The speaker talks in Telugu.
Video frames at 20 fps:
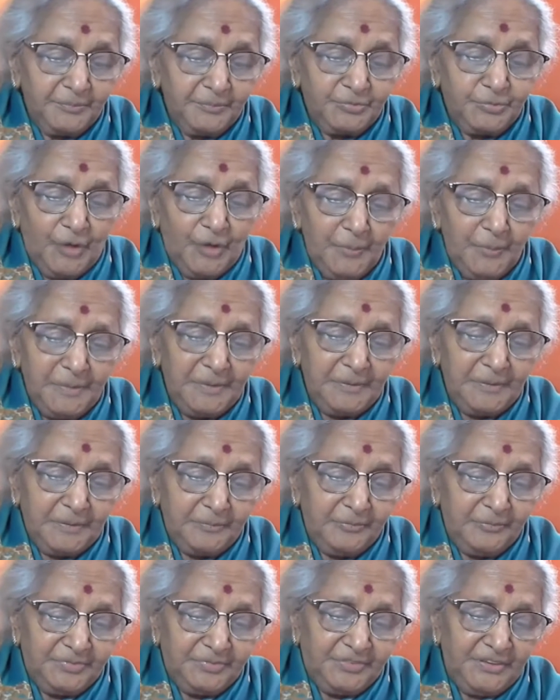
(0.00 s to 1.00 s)
స్వామి
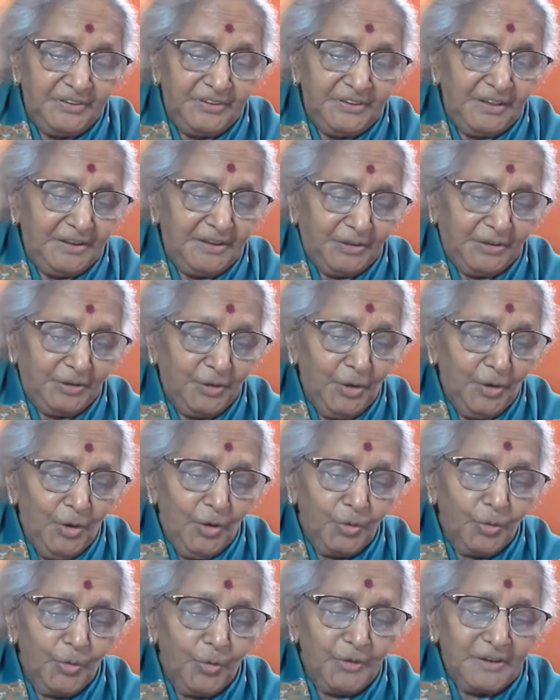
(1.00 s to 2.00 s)
తీయని
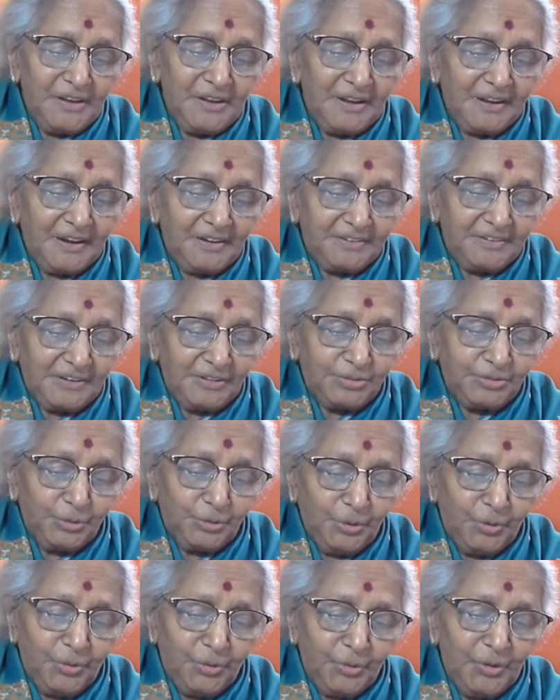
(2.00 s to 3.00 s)
కోకిల కంఠంతో
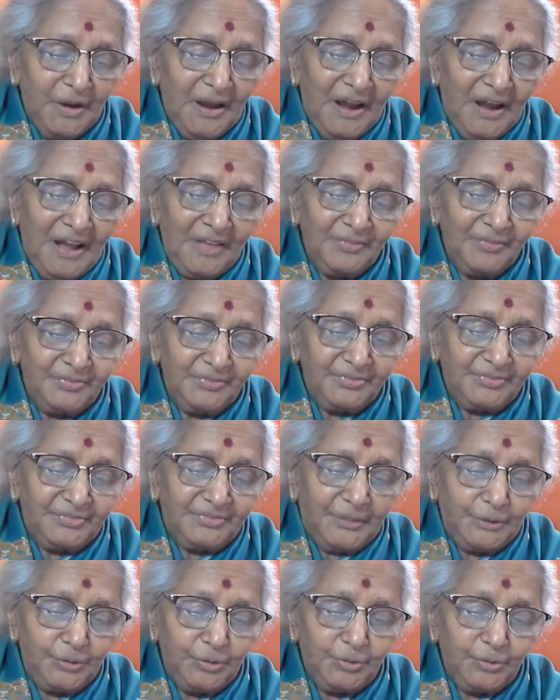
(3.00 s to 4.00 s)

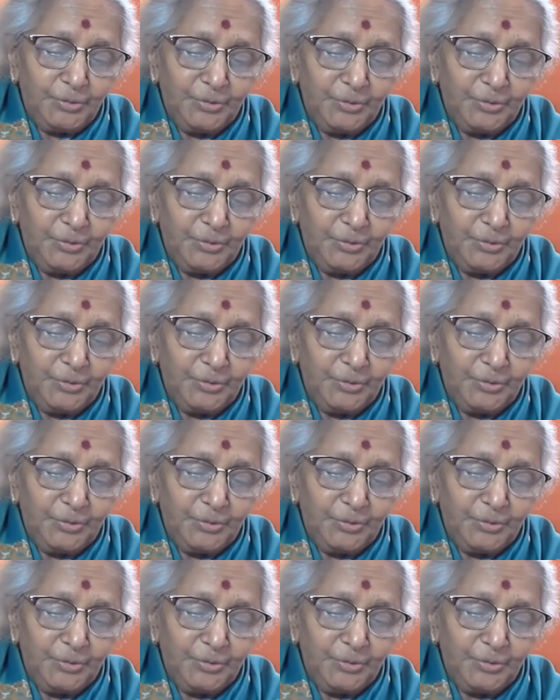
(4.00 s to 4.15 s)
అందరూ